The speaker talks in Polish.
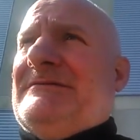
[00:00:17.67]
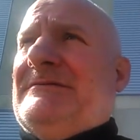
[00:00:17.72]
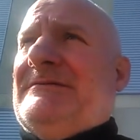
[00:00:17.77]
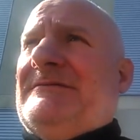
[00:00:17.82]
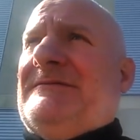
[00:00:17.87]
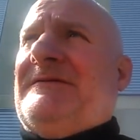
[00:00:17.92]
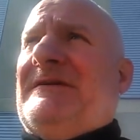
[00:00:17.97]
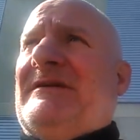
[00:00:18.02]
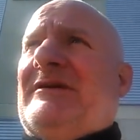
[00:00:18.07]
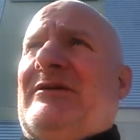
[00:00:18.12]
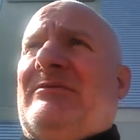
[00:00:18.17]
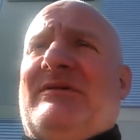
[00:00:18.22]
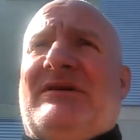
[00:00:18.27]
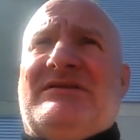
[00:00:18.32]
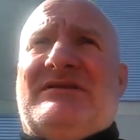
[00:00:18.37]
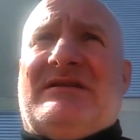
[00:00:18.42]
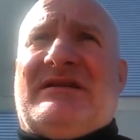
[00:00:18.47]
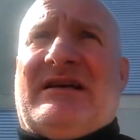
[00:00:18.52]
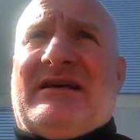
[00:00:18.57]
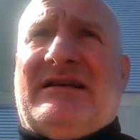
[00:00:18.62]
finał
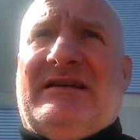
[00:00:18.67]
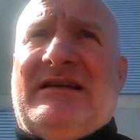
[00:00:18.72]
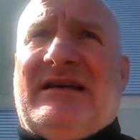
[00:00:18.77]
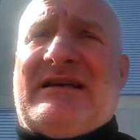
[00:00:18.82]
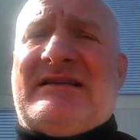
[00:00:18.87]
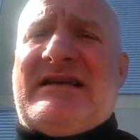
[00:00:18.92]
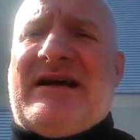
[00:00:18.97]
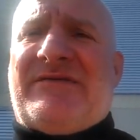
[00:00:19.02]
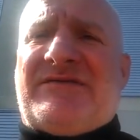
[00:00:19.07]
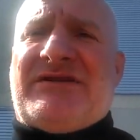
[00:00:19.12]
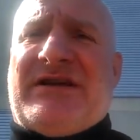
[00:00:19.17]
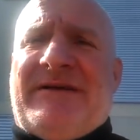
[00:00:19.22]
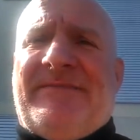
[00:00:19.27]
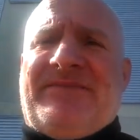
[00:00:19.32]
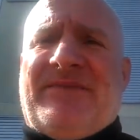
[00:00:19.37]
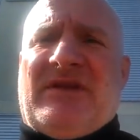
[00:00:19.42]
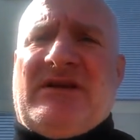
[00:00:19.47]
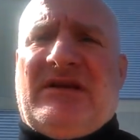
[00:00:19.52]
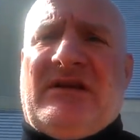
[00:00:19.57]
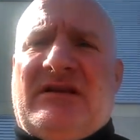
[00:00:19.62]
będzie taki jak zawsze,
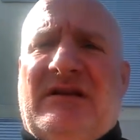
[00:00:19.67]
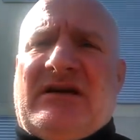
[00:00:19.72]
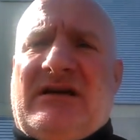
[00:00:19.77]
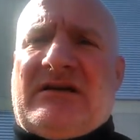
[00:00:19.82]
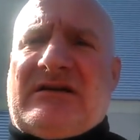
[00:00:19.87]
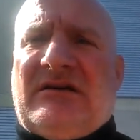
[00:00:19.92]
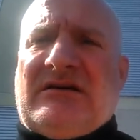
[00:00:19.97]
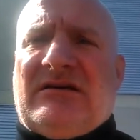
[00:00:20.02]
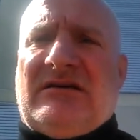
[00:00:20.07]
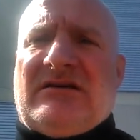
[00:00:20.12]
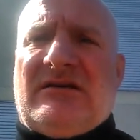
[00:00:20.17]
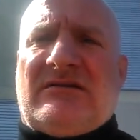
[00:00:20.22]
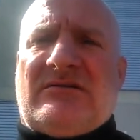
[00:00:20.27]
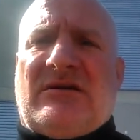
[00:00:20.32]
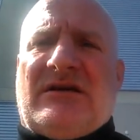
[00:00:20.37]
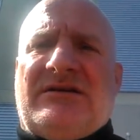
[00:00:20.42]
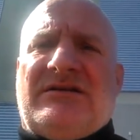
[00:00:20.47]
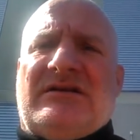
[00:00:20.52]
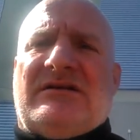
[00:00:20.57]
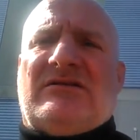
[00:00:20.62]
jednak e,
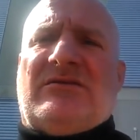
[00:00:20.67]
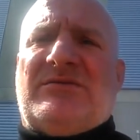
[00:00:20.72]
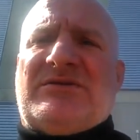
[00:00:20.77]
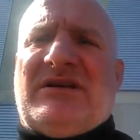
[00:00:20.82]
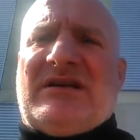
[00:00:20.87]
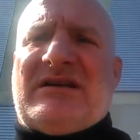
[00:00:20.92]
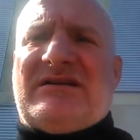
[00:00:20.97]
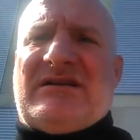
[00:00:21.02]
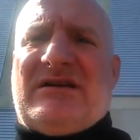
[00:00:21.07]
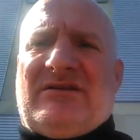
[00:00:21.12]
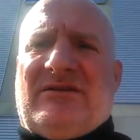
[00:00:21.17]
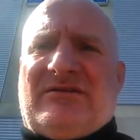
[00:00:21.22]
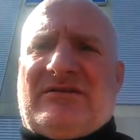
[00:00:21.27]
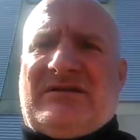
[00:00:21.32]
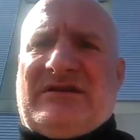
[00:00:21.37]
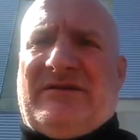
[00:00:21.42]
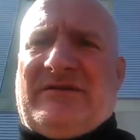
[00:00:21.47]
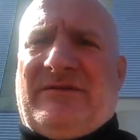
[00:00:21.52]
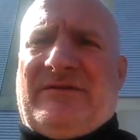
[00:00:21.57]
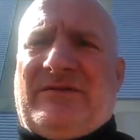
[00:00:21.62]
słuchajcie, jest to przerażające.